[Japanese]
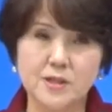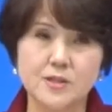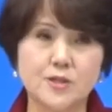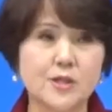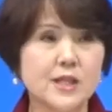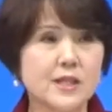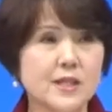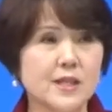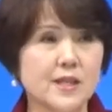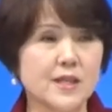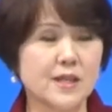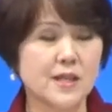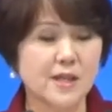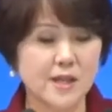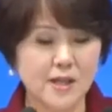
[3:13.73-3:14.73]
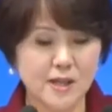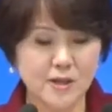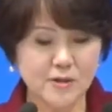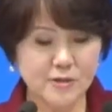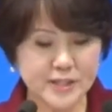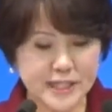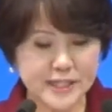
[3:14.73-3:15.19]
次に、
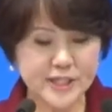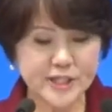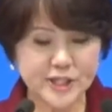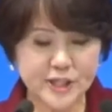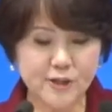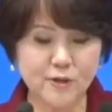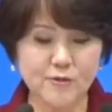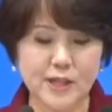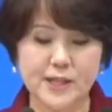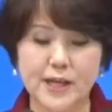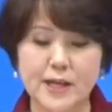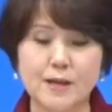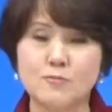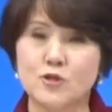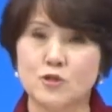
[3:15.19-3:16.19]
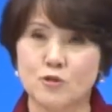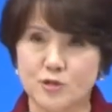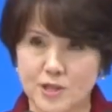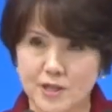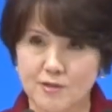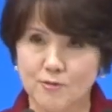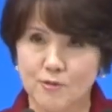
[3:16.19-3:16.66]
不妊治療で悩む女
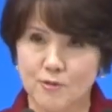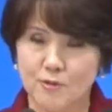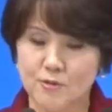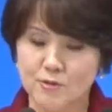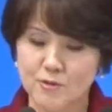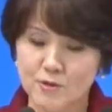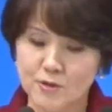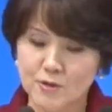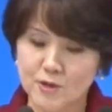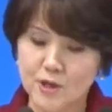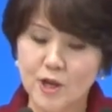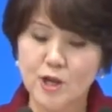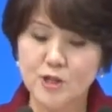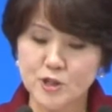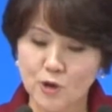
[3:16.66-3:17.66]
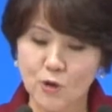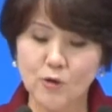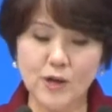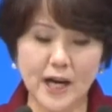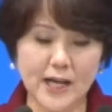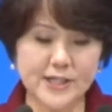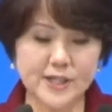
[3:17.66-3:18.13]
性と、
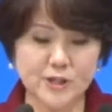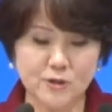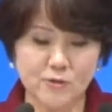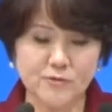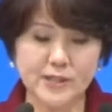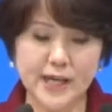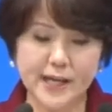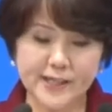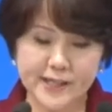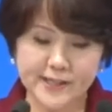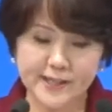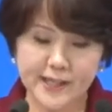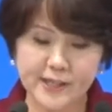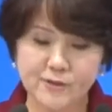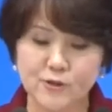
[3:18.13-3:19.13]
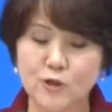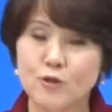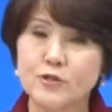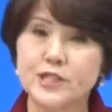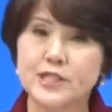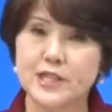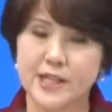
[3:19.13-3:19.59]
障害児を受け入れている
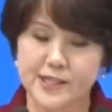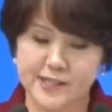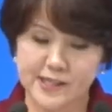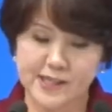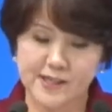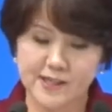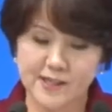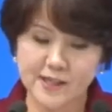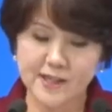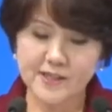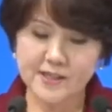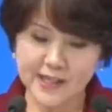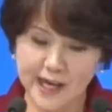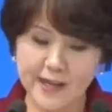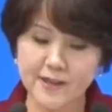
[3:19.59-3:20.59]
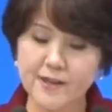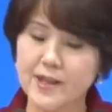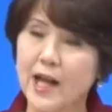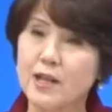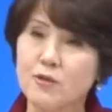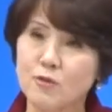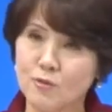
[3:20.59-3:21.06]
幼稚園に、県
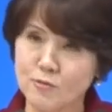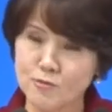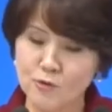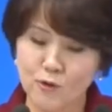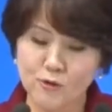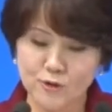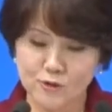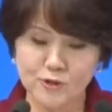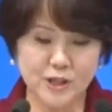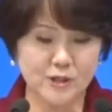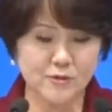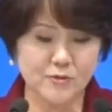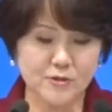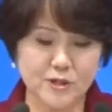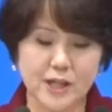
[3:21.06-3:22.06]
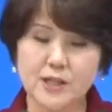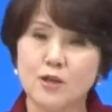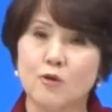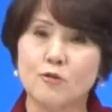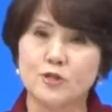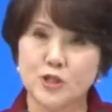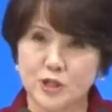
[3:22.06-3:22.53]
単独の補助金をつけ
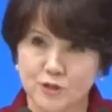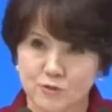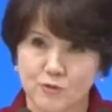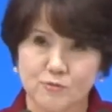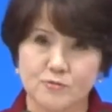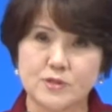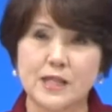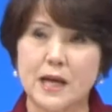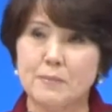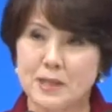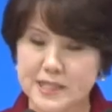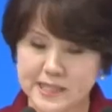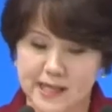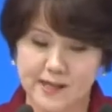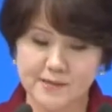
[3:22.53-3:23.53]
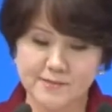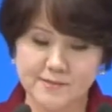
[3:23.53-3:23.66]
てほしいと訴えました。